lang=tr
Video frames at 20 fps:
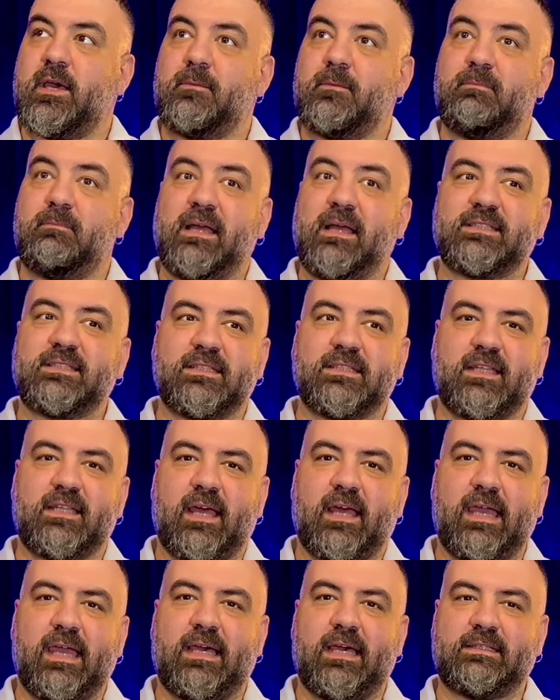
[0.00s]
Ben zaten
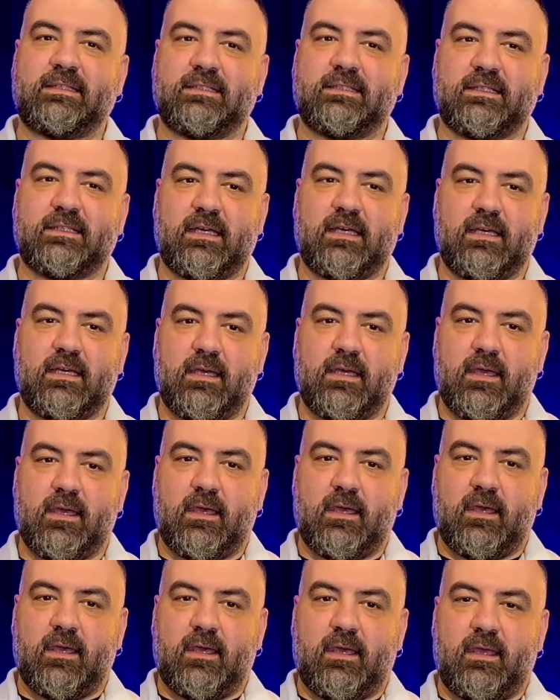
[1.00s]
hayatında
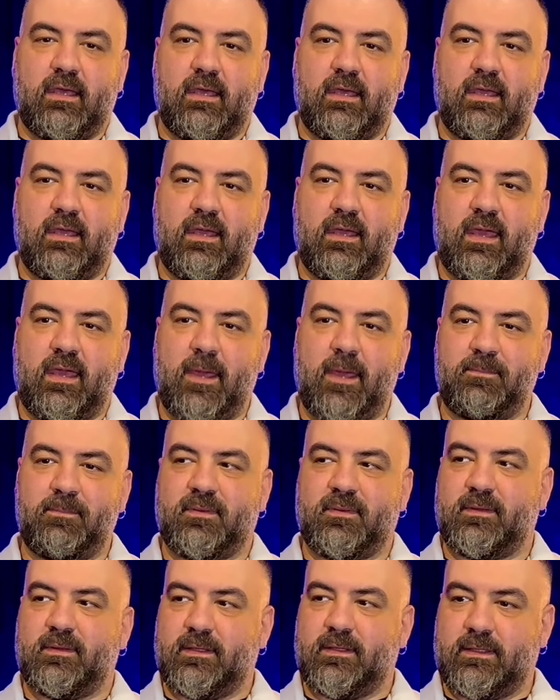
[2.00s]
e, hep
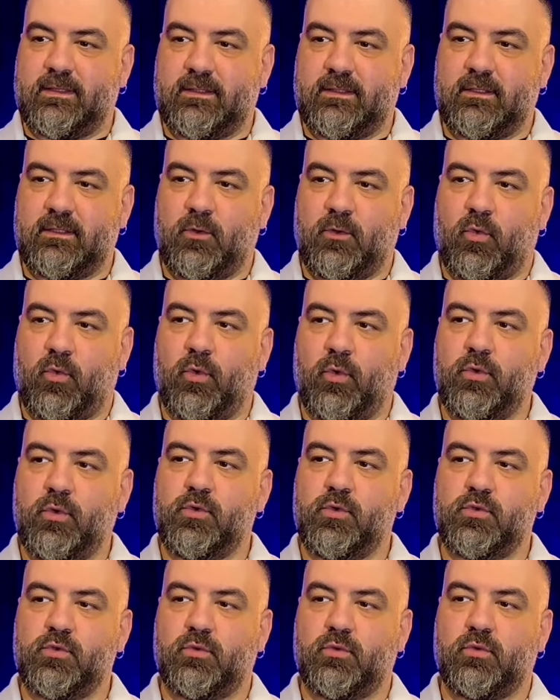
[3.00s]
e,
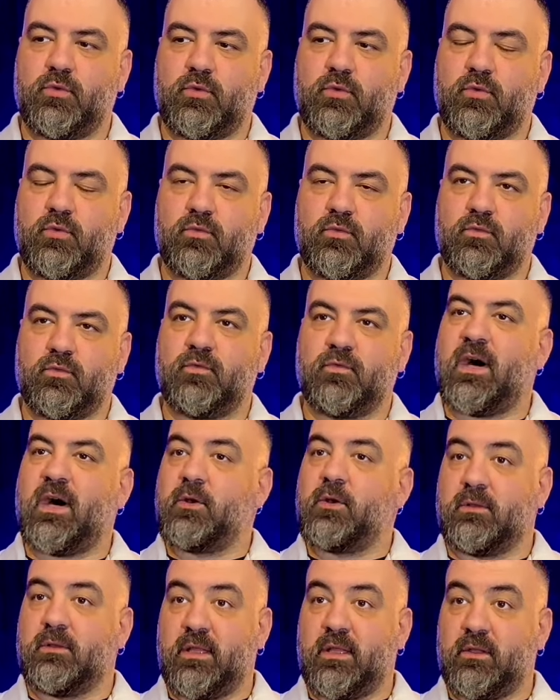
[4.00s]
oyunculuk var
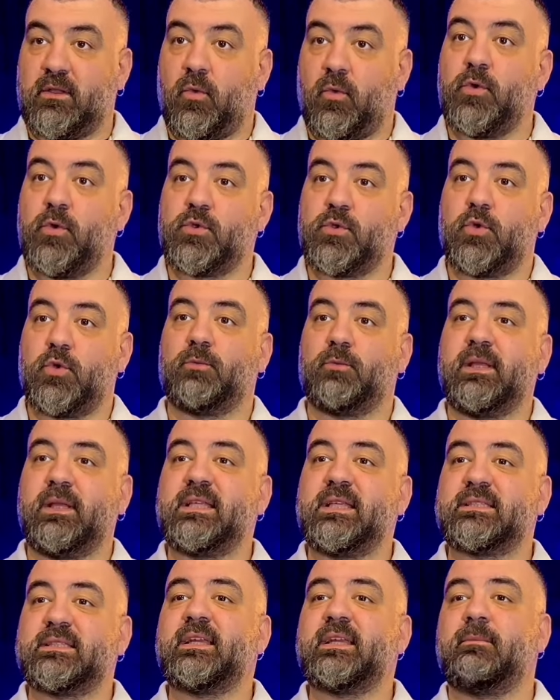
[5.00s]
olan, oyuncu olmayı
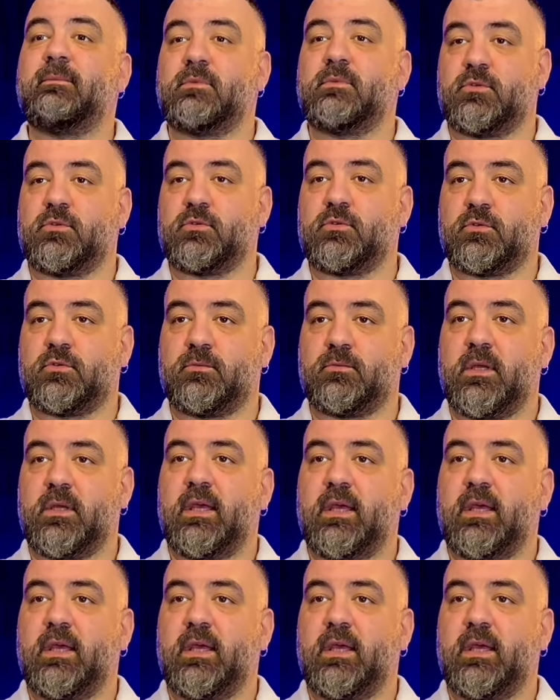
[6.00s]
isteyen bir çocuktum.